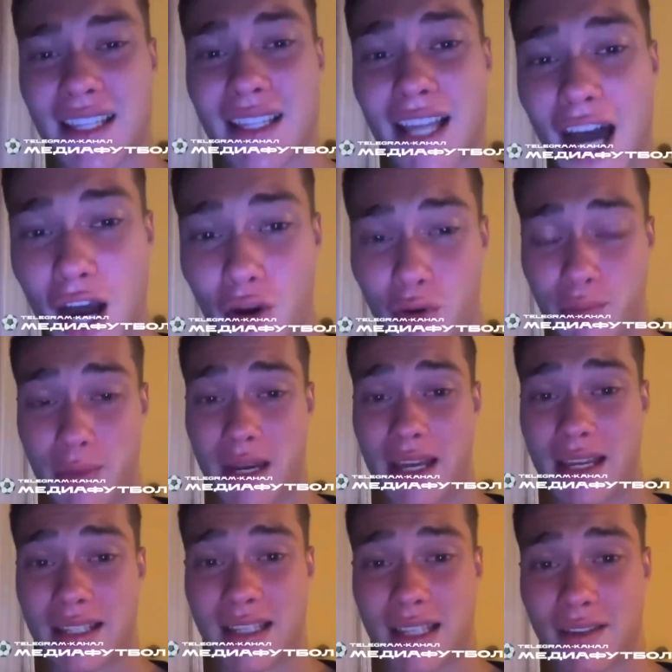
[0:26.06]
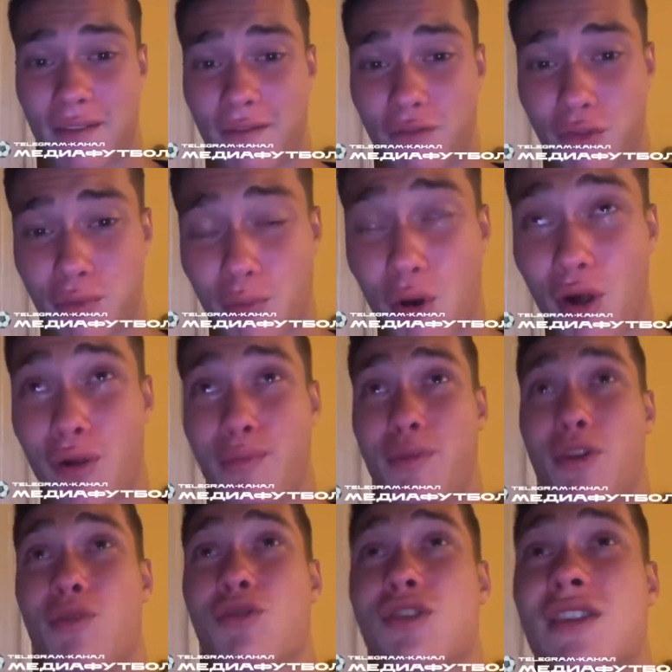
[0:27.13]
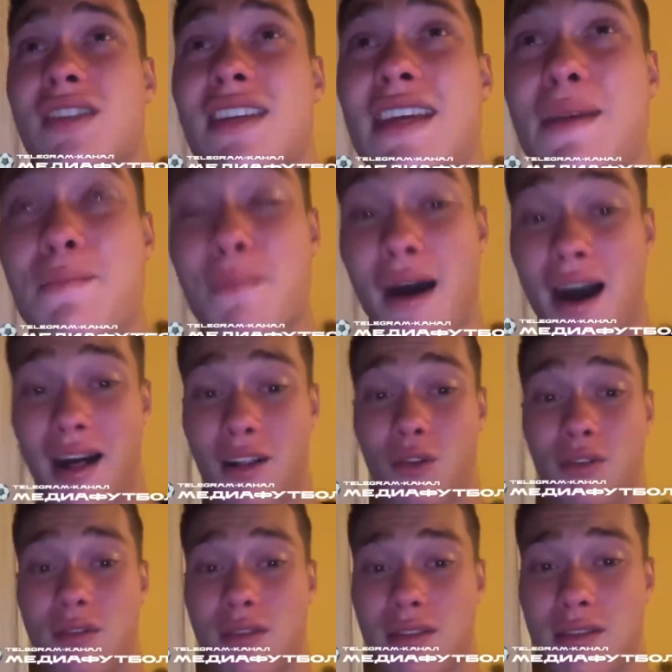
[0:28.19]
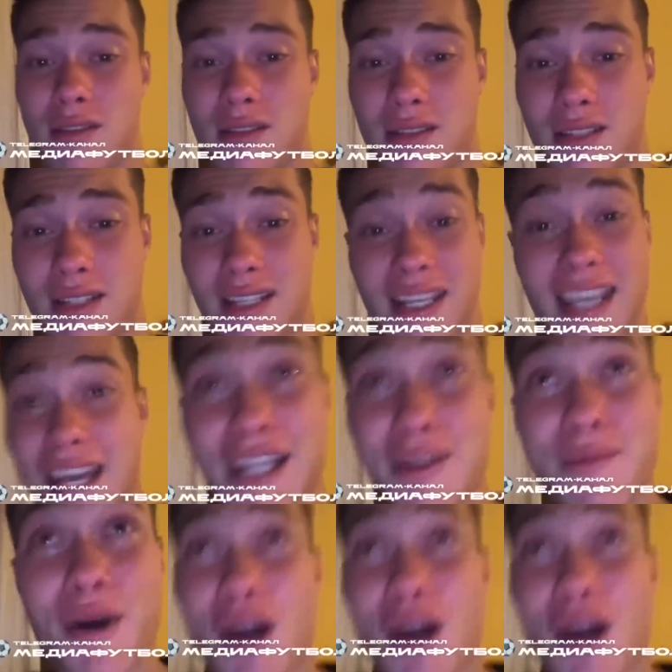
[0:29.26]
нахуй, блядь, со своим футболом меня уже заебало. Я не